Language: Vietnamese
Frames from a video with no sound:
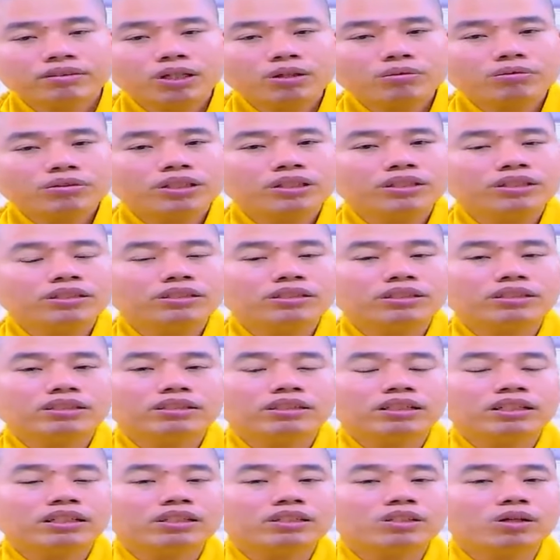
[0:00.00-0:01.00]
lúc trước
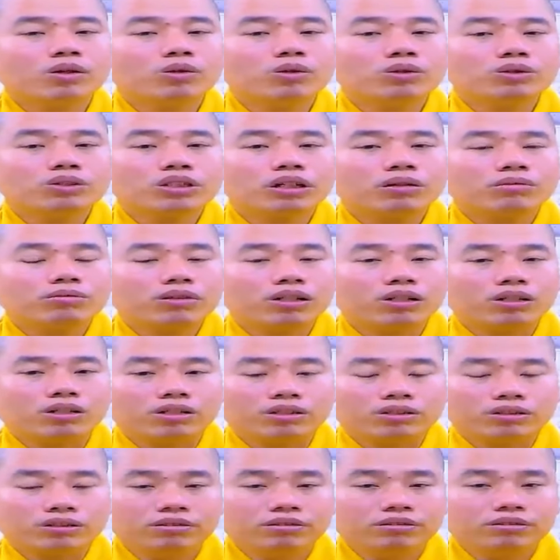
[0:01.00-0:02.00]
khi tu xong
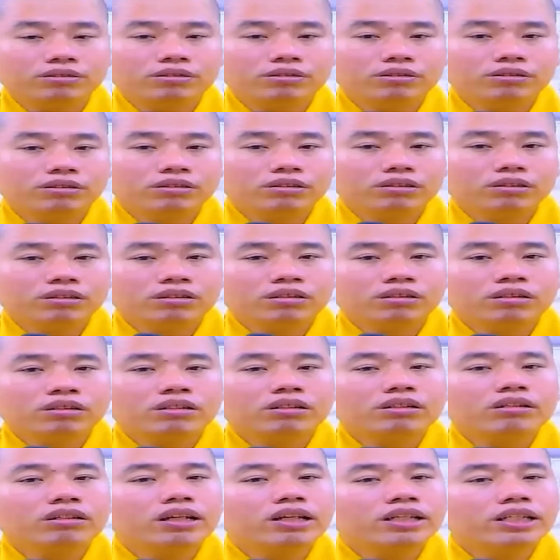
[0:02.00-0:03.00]
rồi
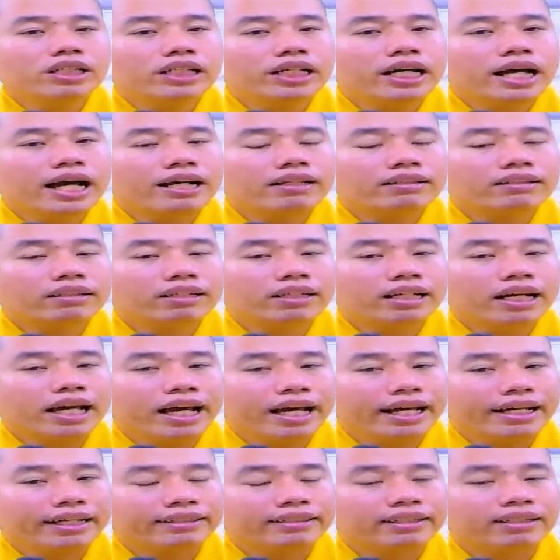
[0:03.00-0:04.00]
cứ đi ra từng
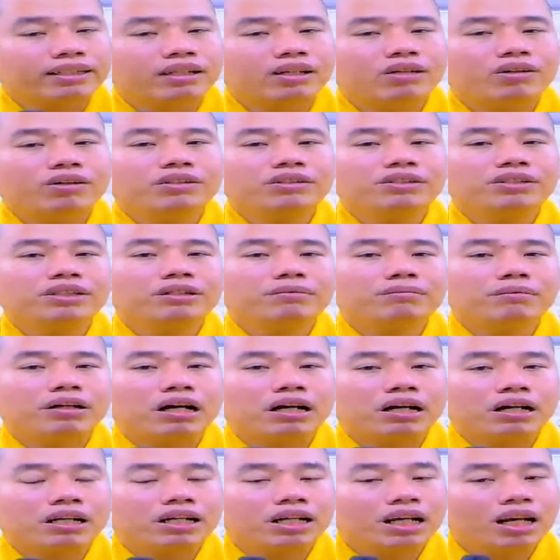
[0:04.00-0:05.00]
hàng từng lối nhưng
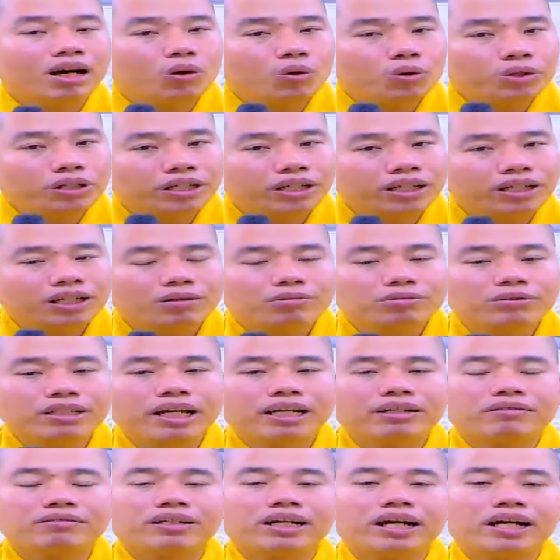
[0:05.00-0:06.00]
mà khi lâu những đức không
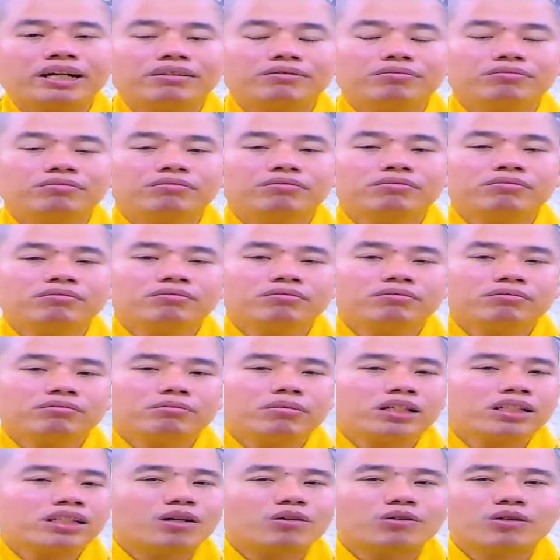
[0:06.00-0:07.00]
nhắc một cái
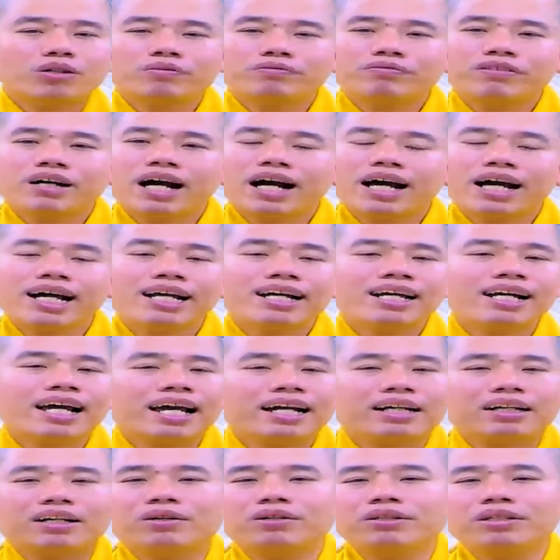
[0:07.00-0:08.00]
bắt đầu nó phá
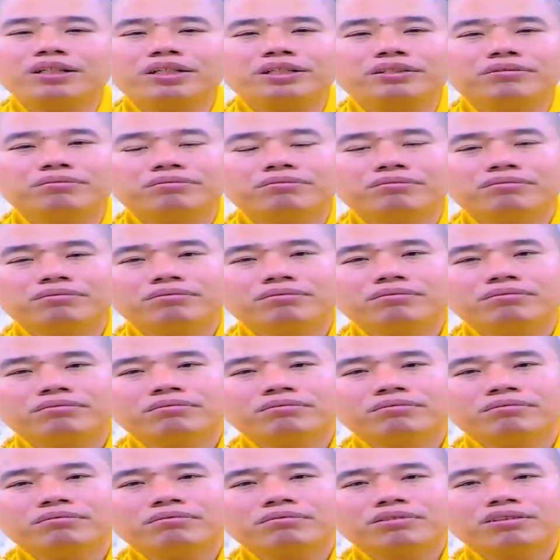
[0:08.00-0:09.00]
hàng lối liền
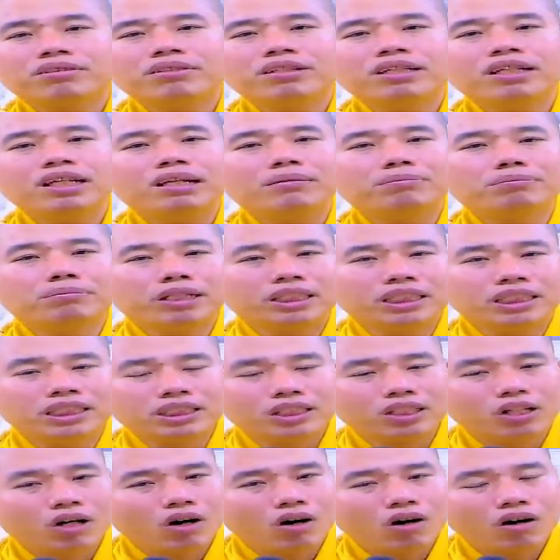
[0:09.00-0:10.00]
có nghĩa là
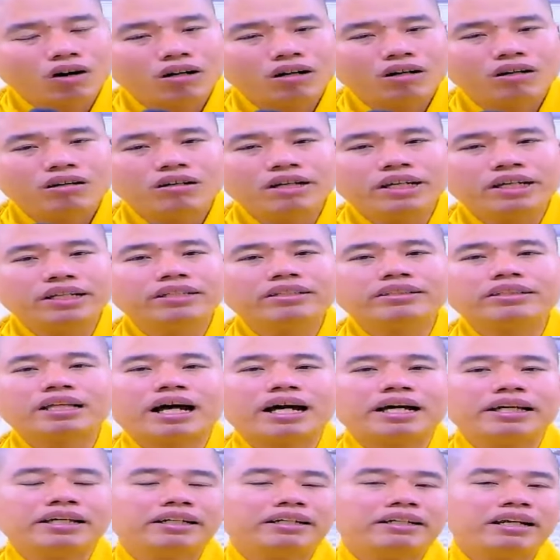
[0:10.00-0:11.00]
mình còn hiện
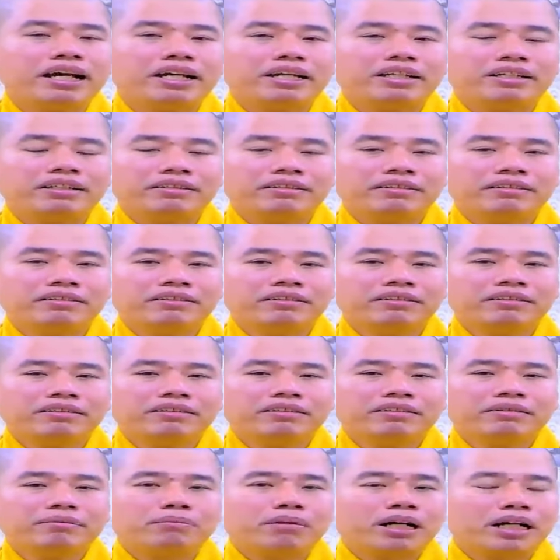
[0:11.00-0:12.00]
tại ở đây
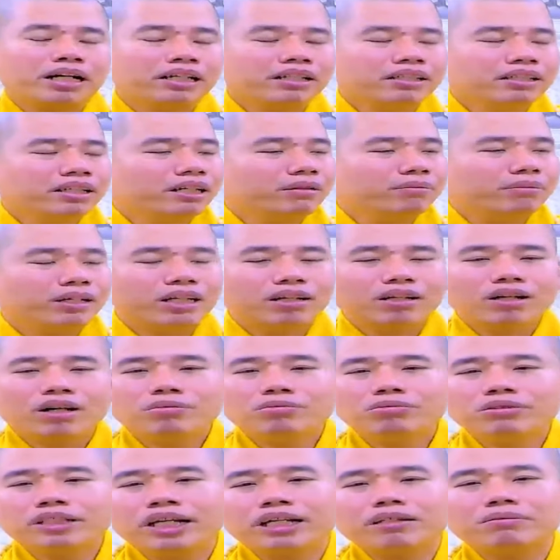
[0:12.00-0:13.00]
mà cái gì mà nó
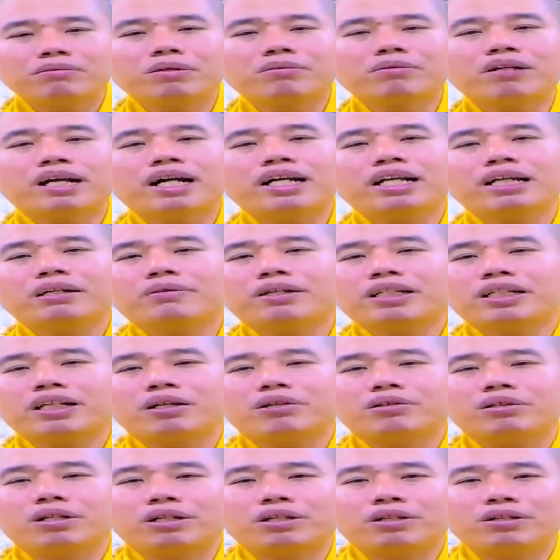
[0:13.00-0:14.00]
không nhắc một cái là bắt
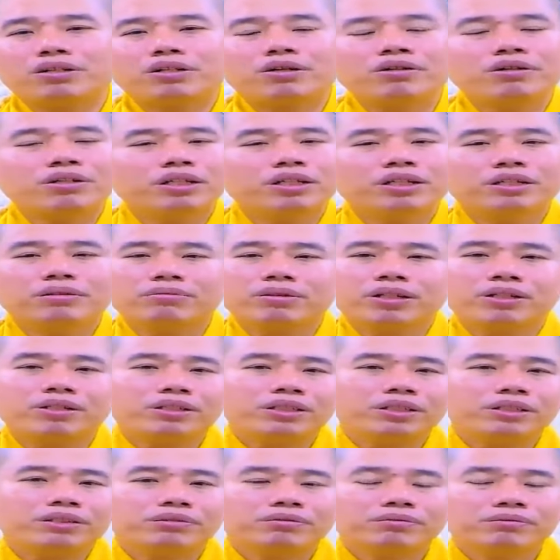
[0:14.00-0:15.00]
đầu là nó rối liền
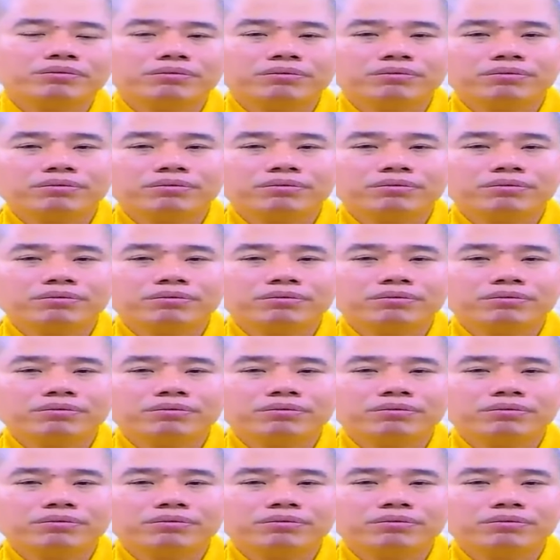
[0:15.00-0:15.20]
nói gì